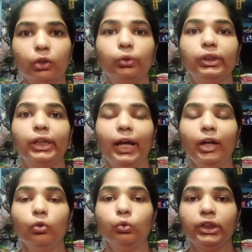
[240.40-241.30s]
की होती
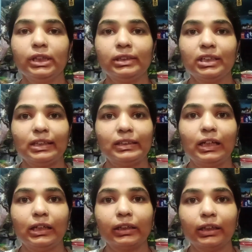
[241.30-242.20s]
है उनकी स्किन जैसे
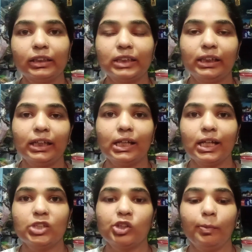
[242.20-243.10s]
लटकने लग जाती है एक
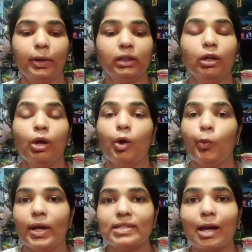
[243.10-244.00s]
एज के बाद
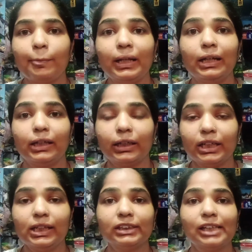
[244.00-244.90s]
वैसे आपकी
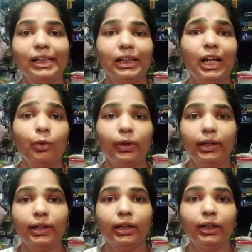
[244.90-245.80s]
लटकने लग जाएगी अगर आप
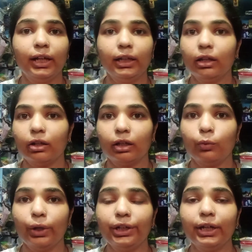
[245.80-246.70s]
वेट ट्रेनिंग नहीं करेंगे
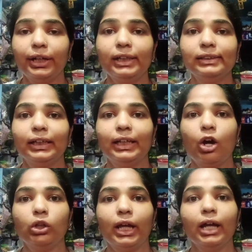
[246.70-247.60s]
वेट ट्रेनिंग से क्या
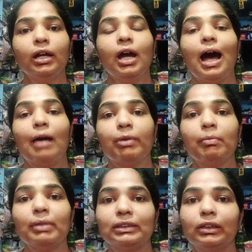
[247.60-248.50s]
होता है आपकी
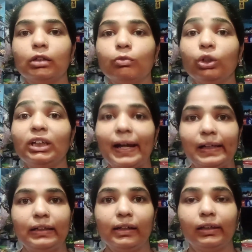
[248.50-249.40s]
मसल को वो
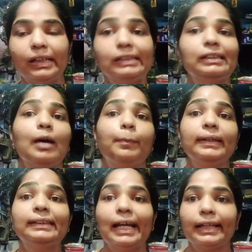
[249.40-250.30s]
टाइट करती है जिससे
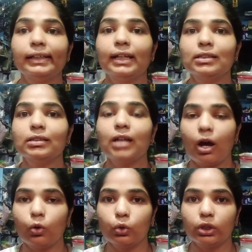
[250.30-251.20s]
आपके सेगिंगनेस ना
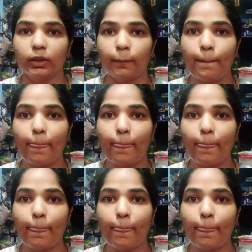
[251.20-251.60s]
होगी